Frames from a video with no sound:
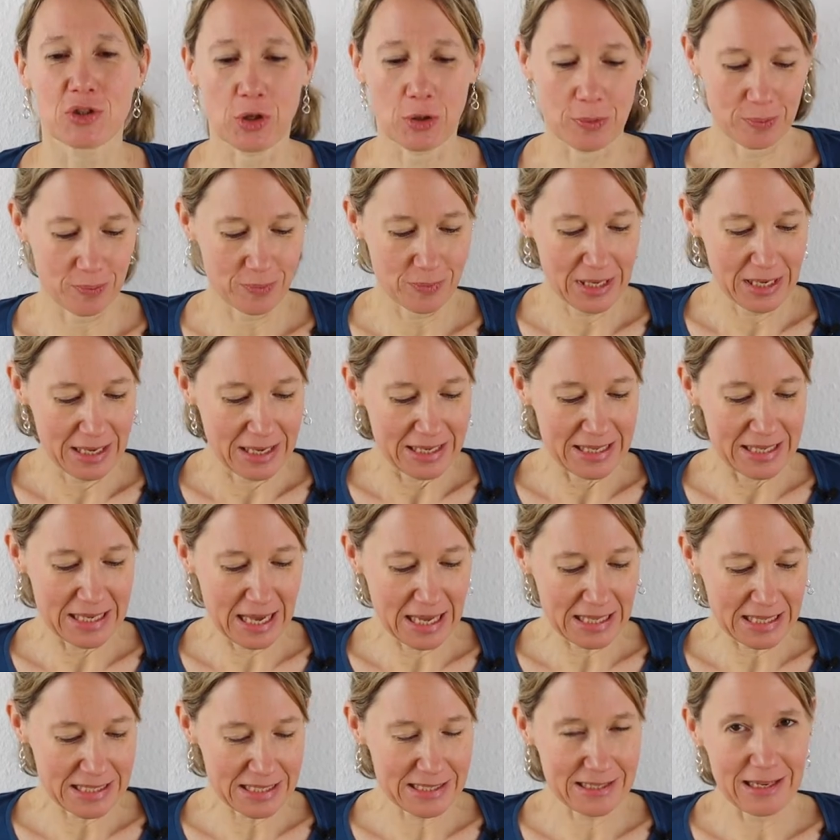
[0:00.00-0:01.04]
So,
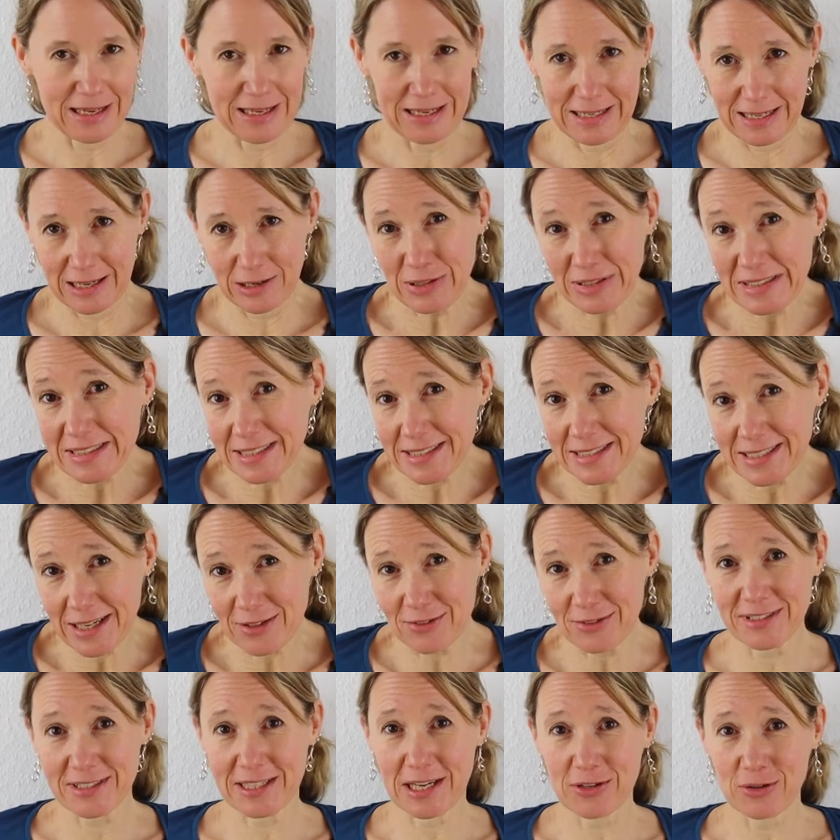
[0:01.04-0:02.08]
jetzt
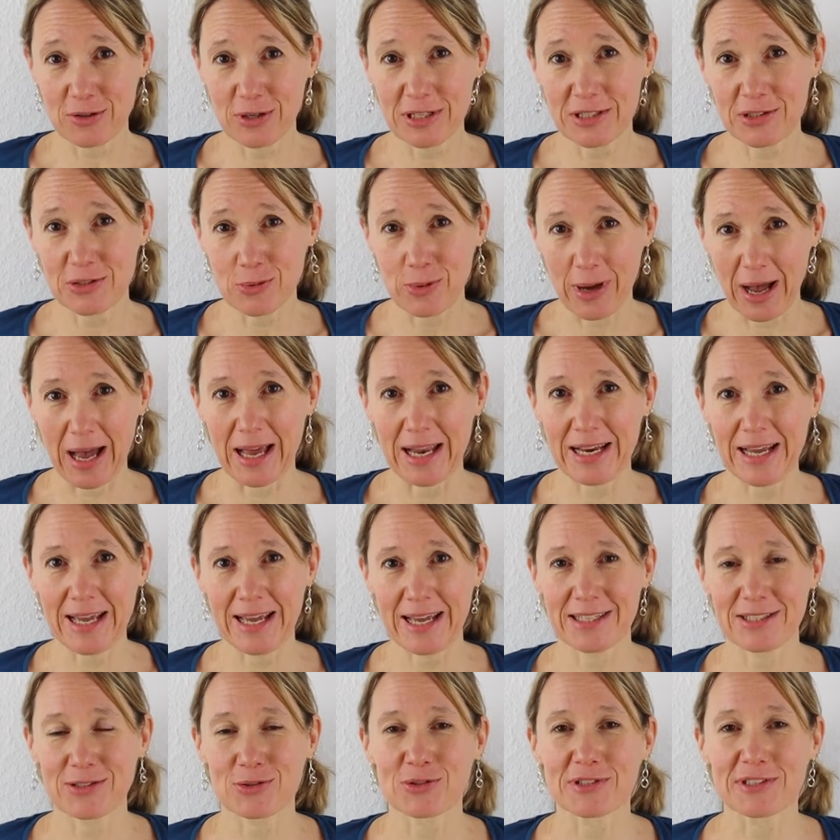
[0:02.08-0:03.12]
interessiert uns natürlich
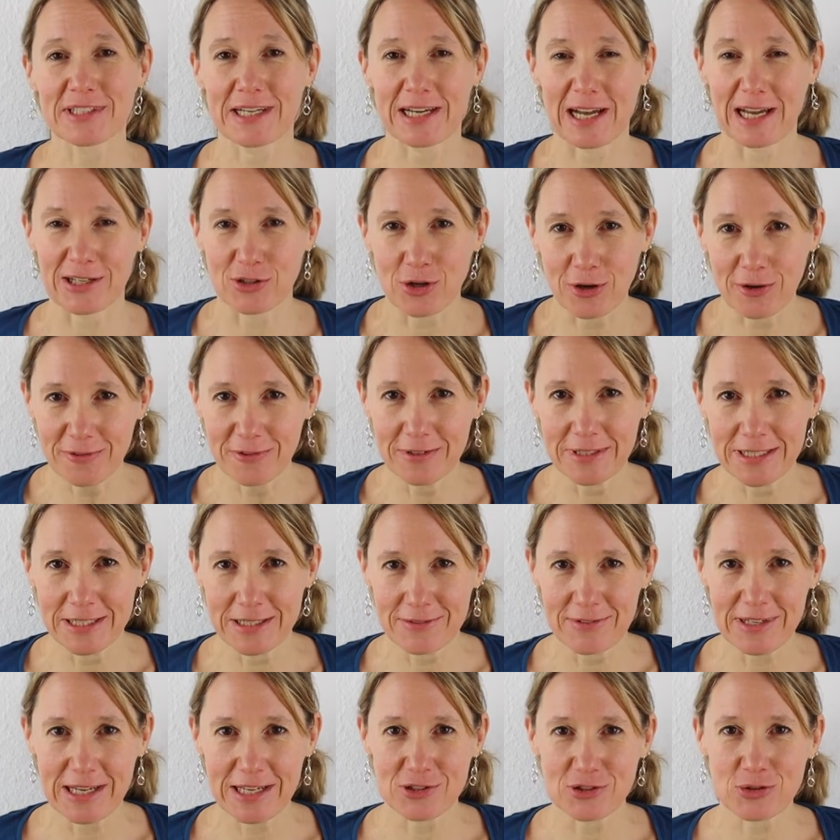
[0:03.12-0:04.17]
zuallererst unsere Kartoffel,
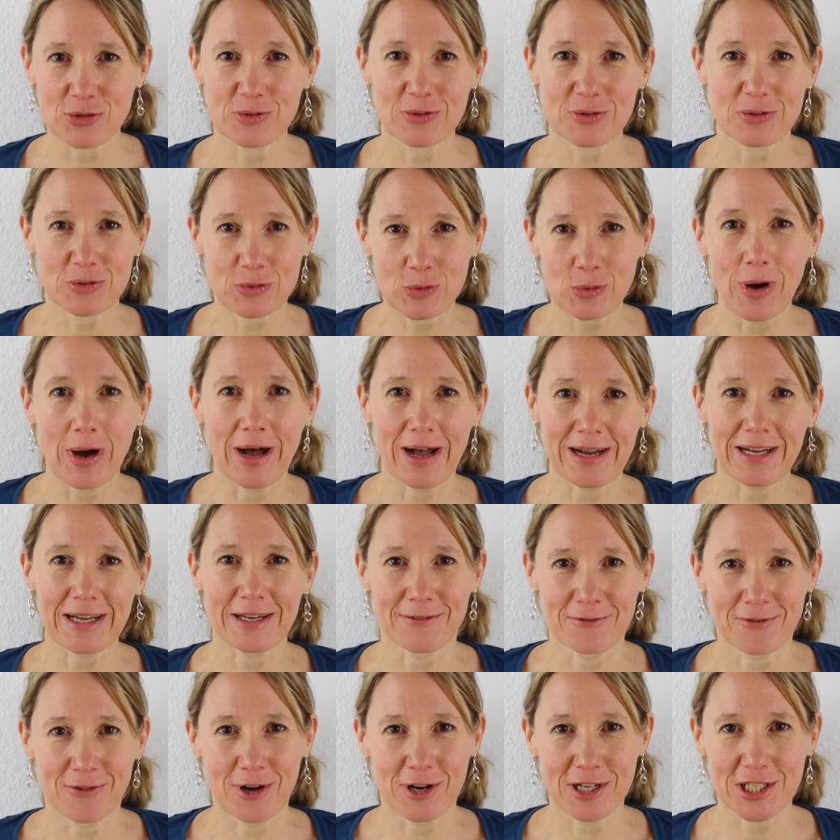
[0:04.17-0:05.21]
die wir jetzt schon so arg
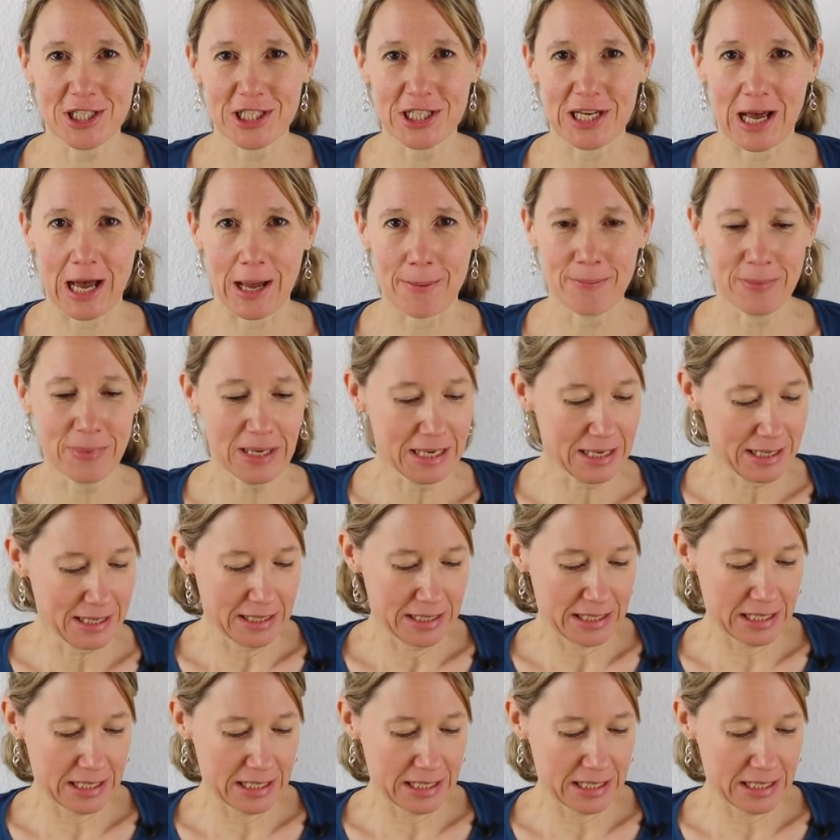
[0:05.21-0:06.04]
erforscht haben.